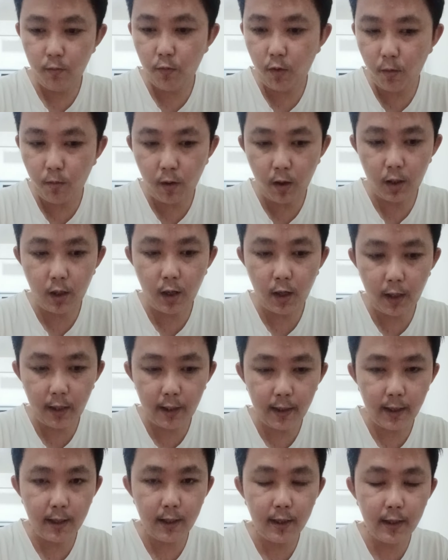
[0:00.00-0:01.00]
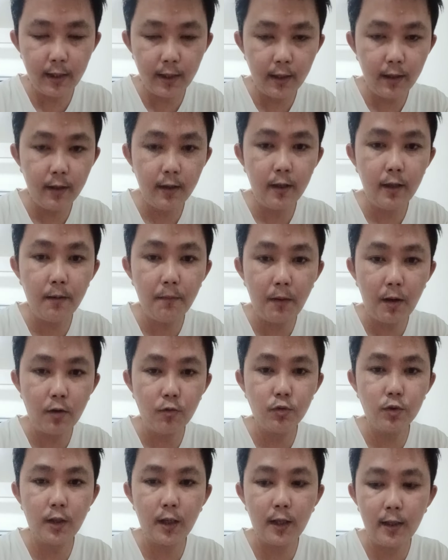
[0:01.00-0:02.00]
wabah kekeringan ini yang
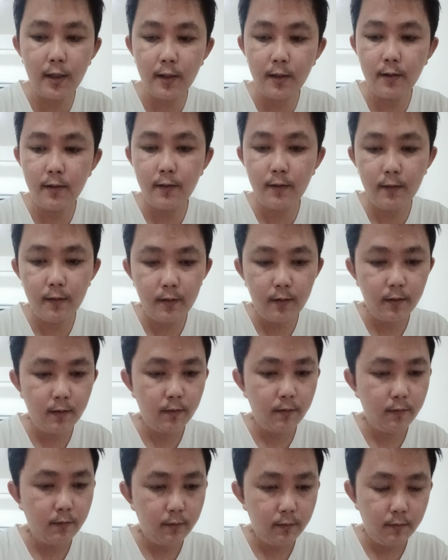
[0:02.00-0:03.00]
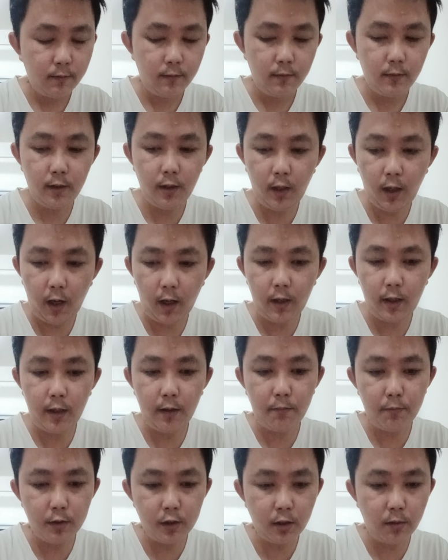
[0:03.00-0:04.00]
barusan jika
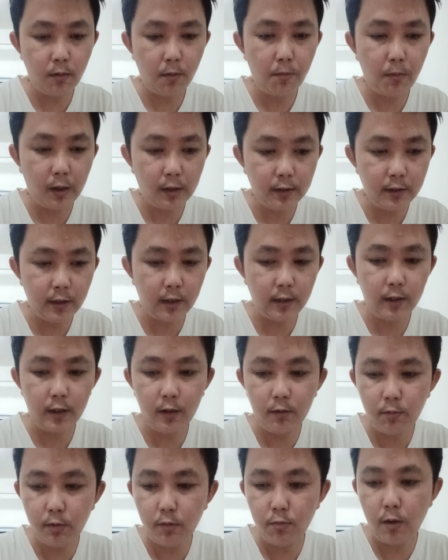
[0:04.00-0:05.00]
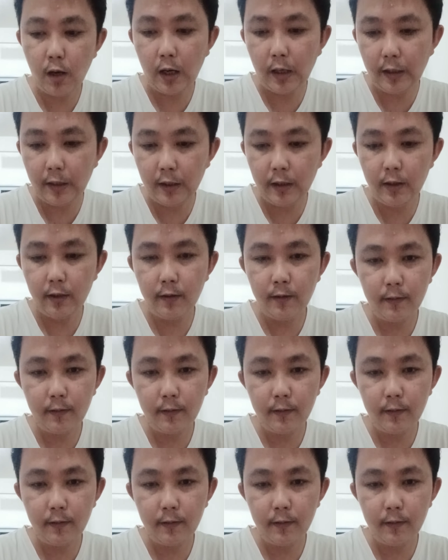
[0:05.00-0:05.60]
ada yang bisa membacanya lebih baik